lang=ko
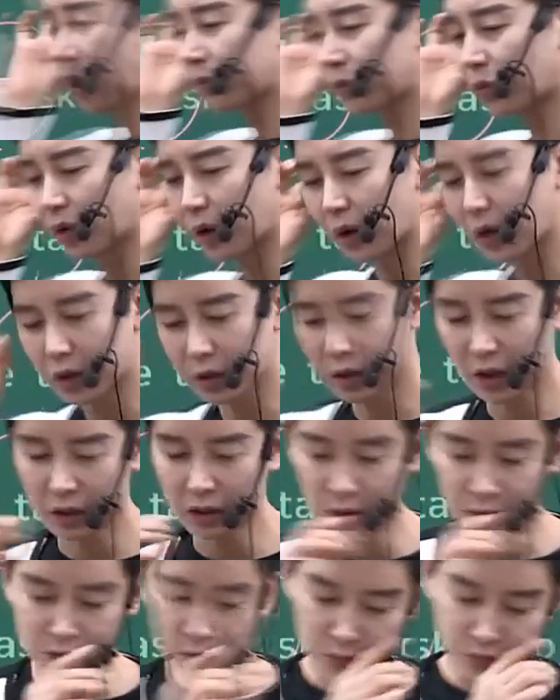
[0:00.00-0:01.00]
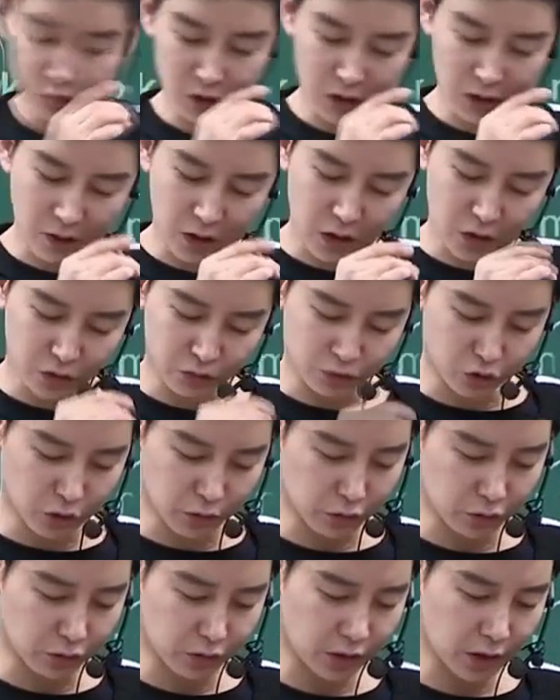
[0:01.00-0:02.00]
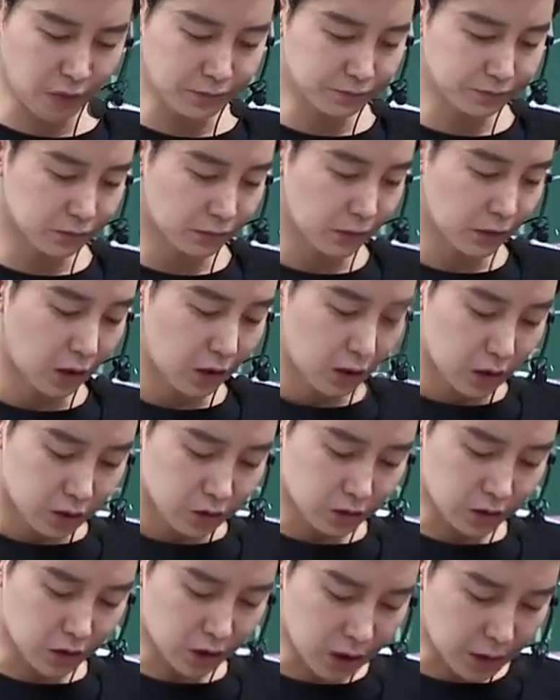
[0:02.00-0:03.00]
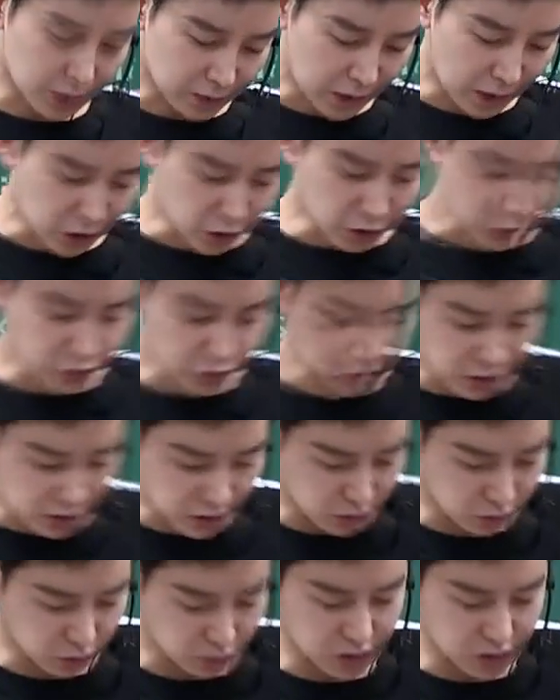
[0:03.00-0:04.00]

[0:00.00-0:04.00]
뭐 이렇게 나 이제 문자가 가지고 물어보던데. 선생님 예열 문제로